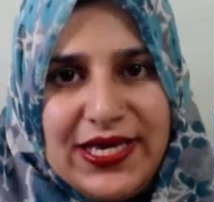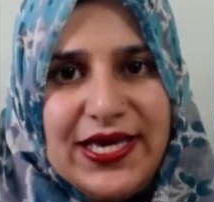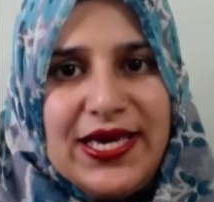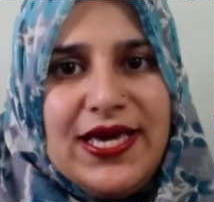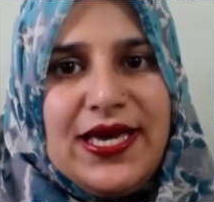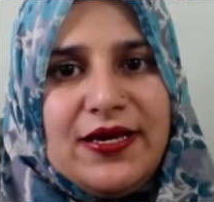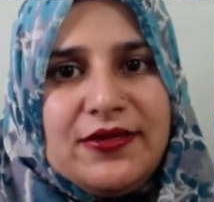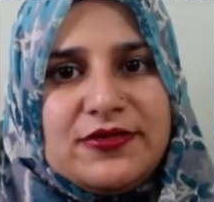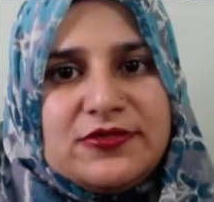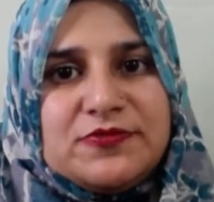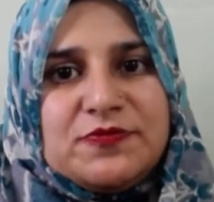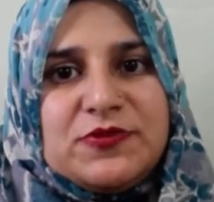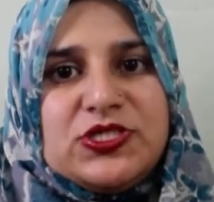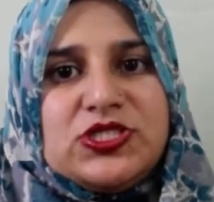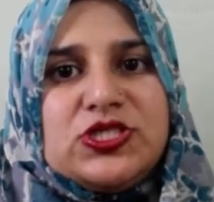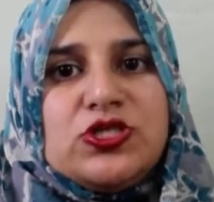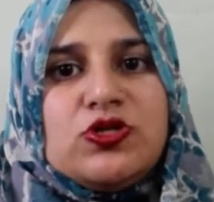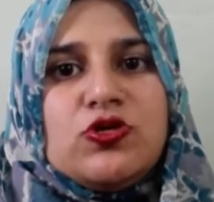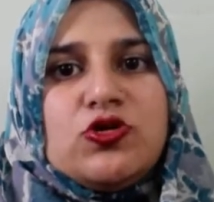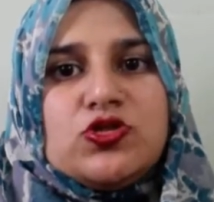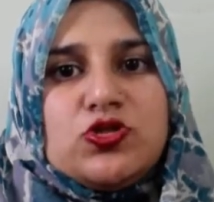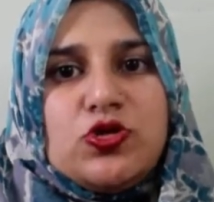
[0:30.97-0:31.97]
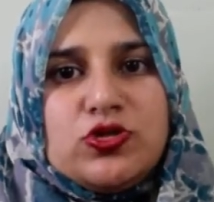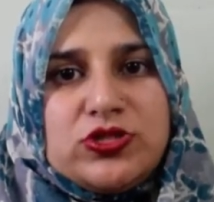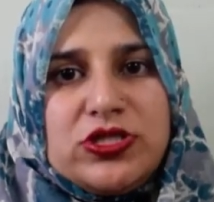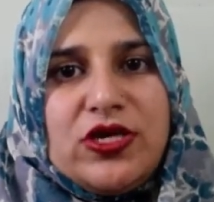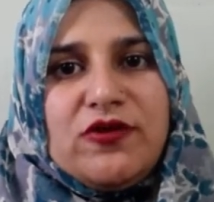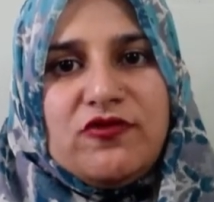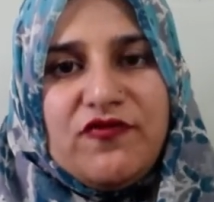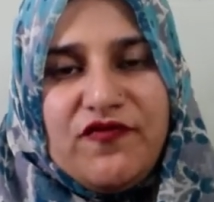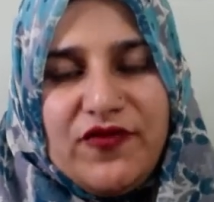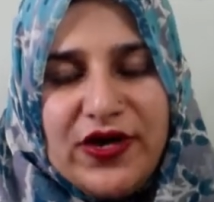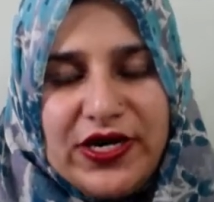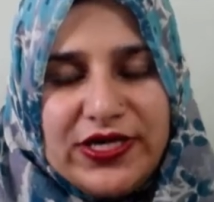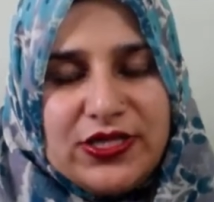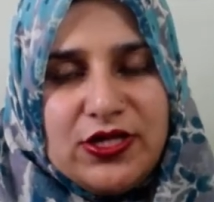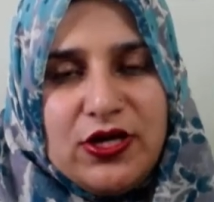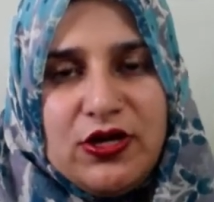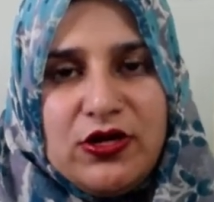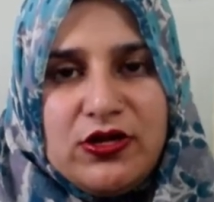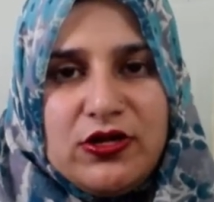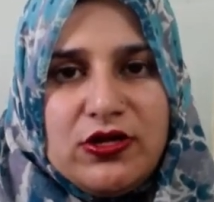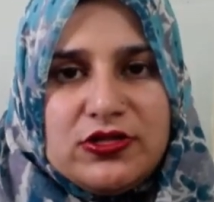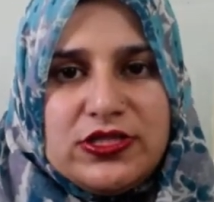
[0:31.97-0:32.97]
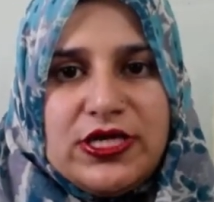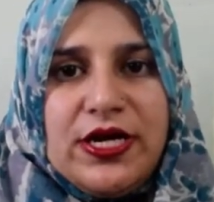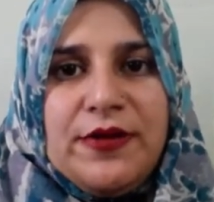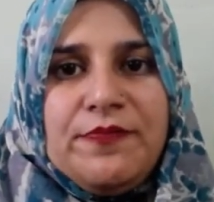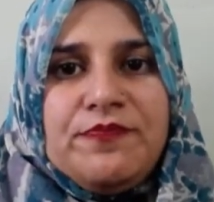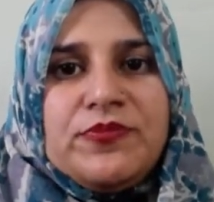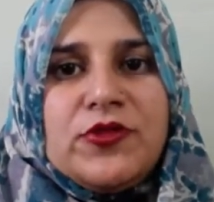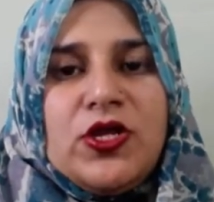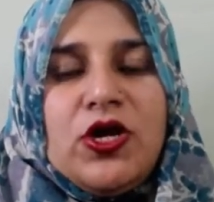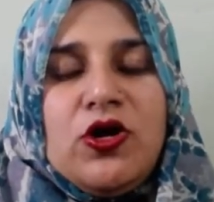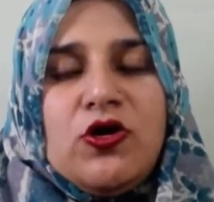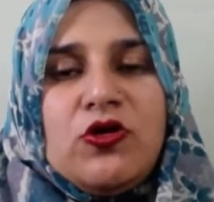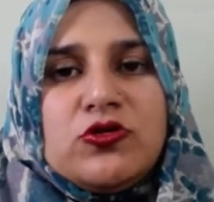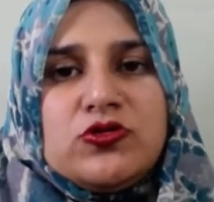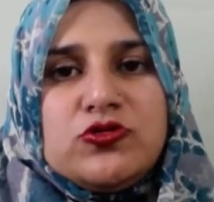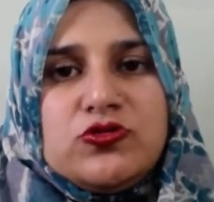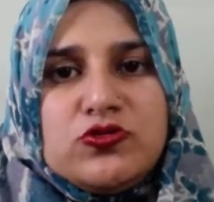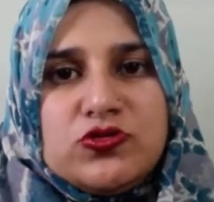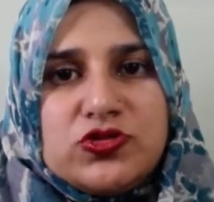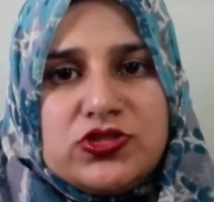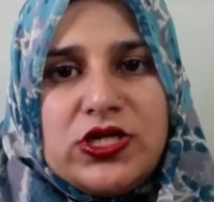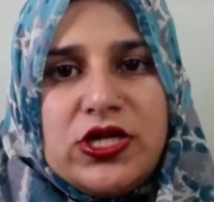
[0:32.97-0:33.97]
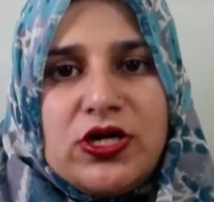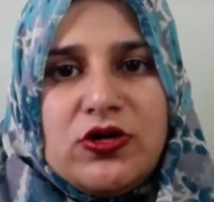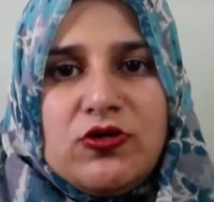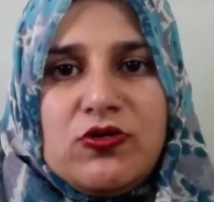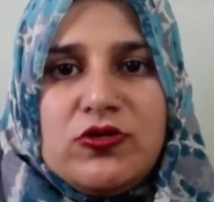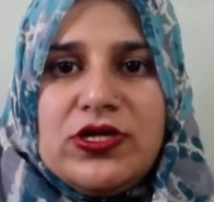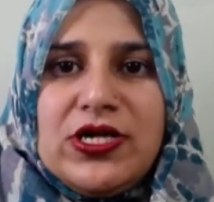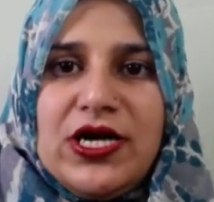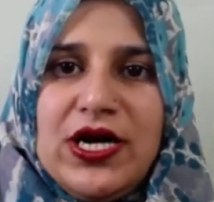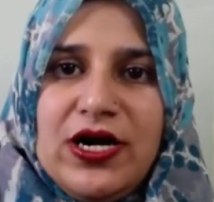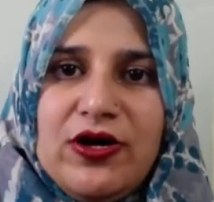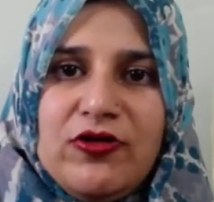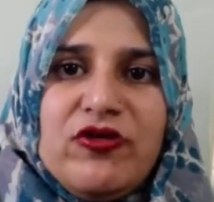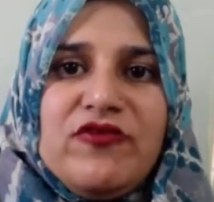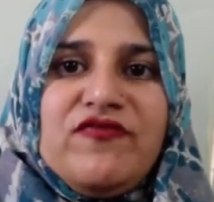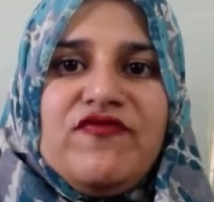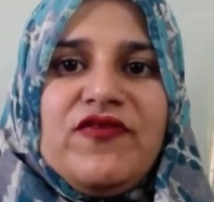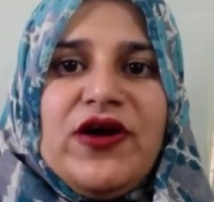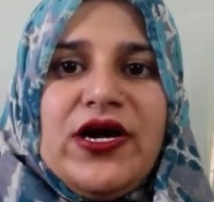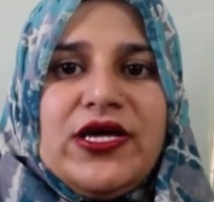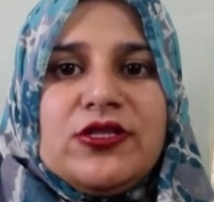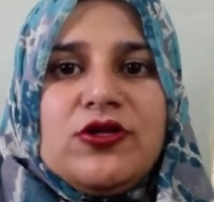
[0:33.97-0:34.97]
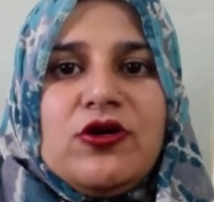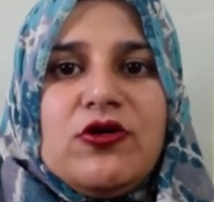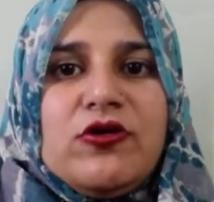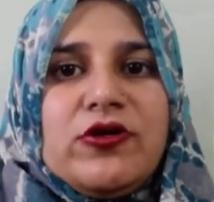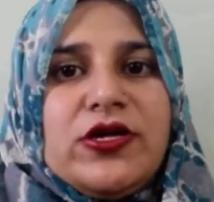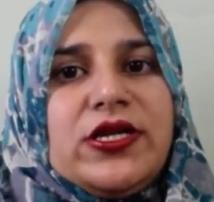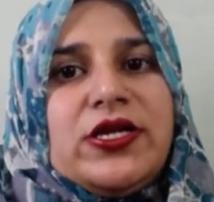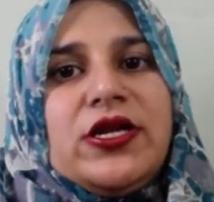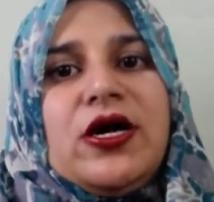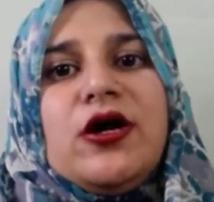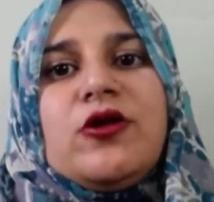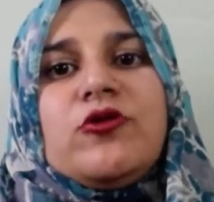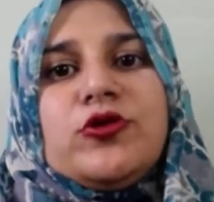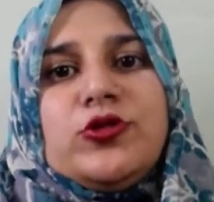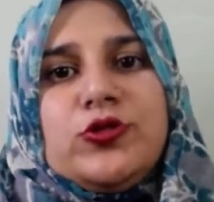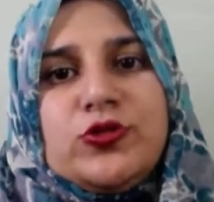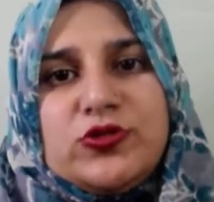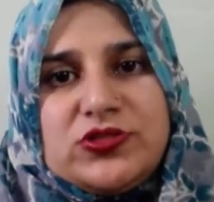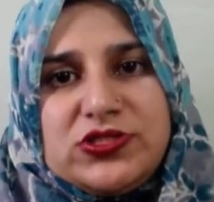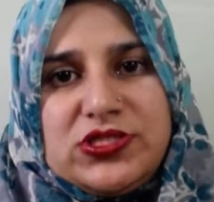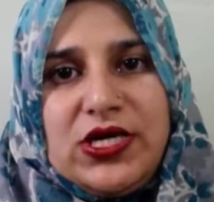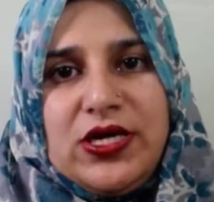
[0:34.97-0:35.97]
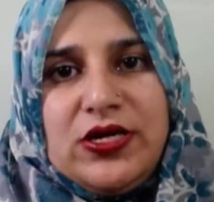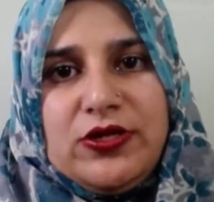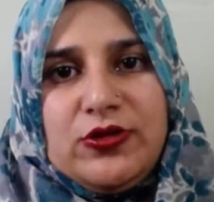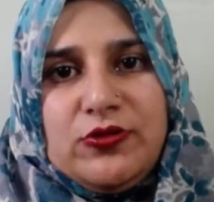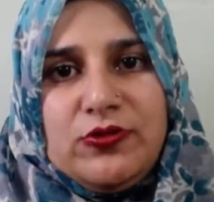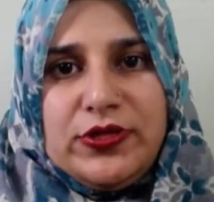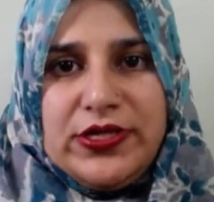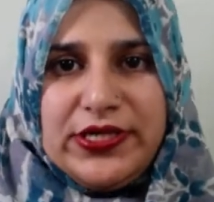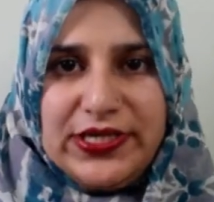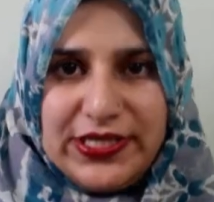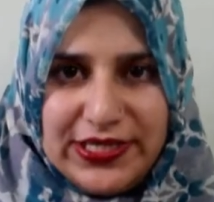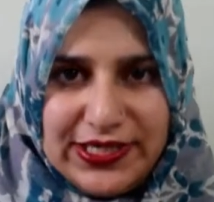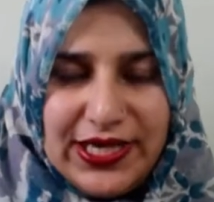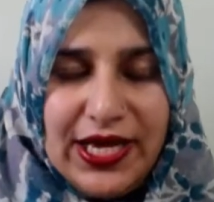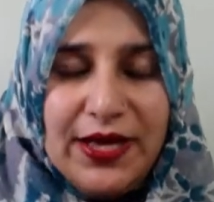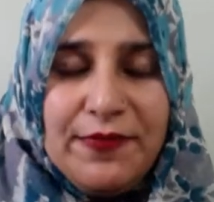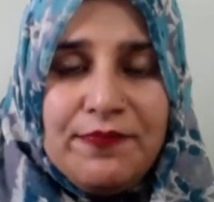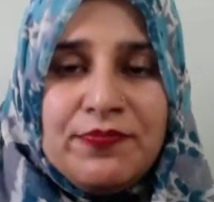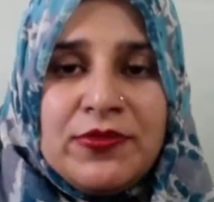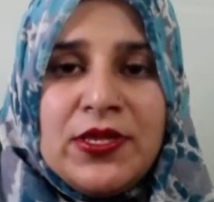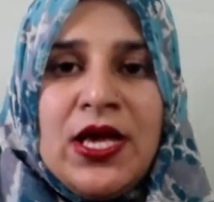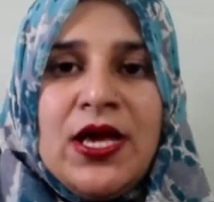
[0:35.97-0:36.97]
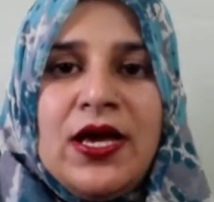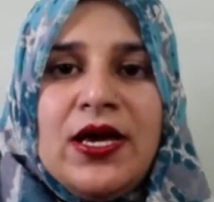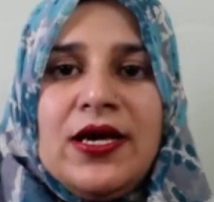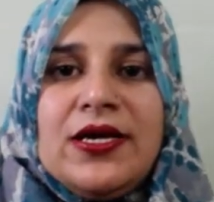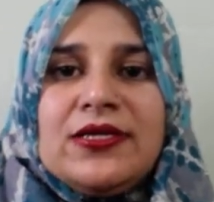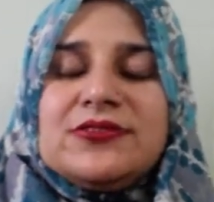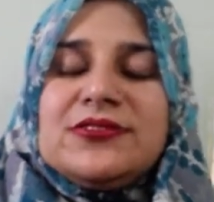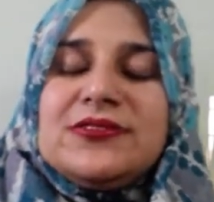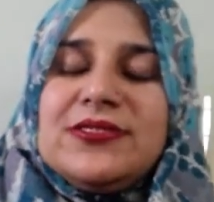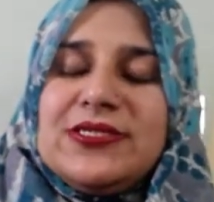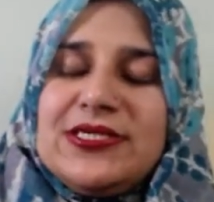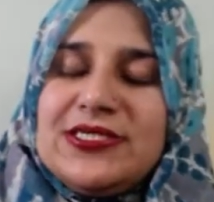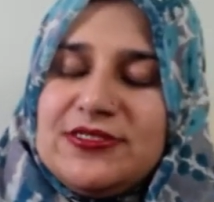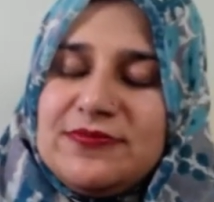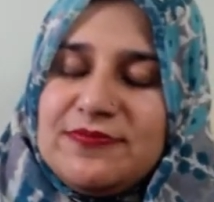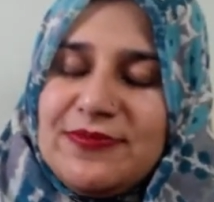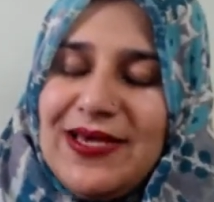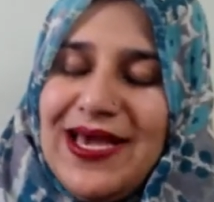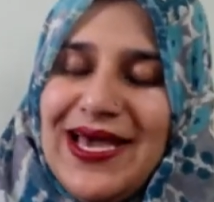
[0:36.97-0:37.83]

एक स्पीशी को जो होता है वो फ़ायदा हो रहा होता है और दूसरे को ना कोई फ़ायदा हो रहा है ना कोई नुकसान हो रहा है ठीक है इस